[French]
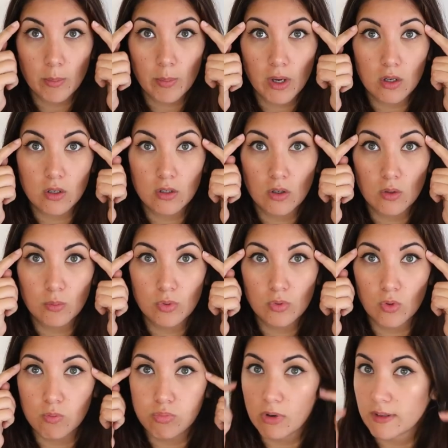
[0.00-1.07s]
à part un peu
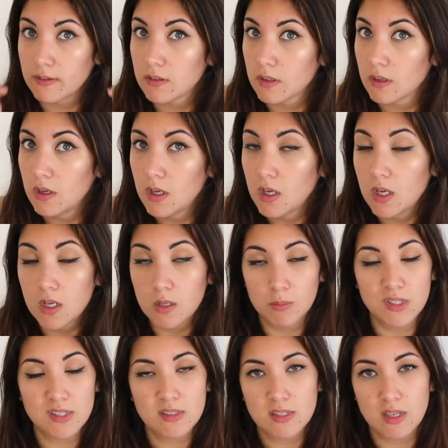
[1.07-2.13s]
aux pointes,
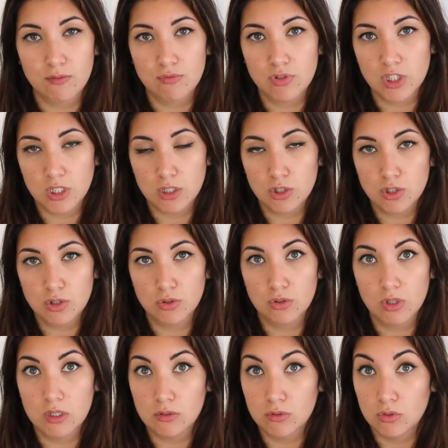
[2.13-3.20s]
mais ça vous change
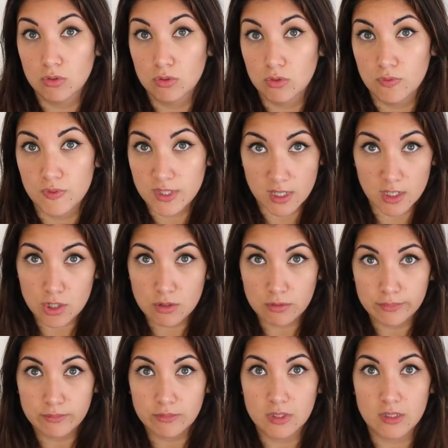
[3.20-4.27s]
le, visage.
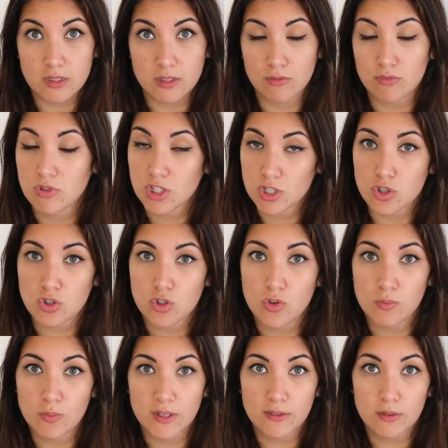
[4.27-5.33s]
Ça vous change
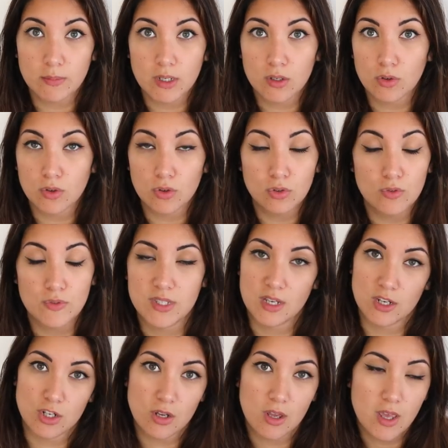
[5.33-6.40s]
complètement le
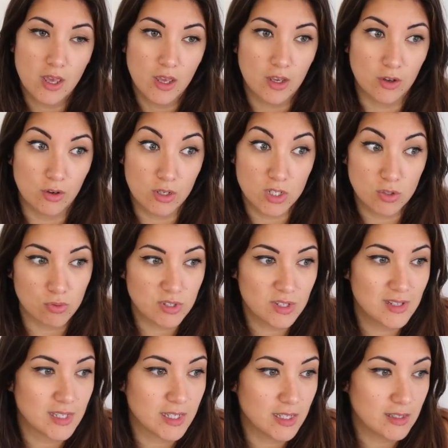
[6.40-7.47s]
visage. les
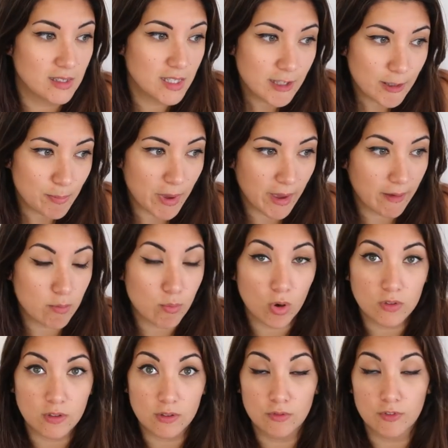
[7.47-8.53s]
sourcils c'est hyper important,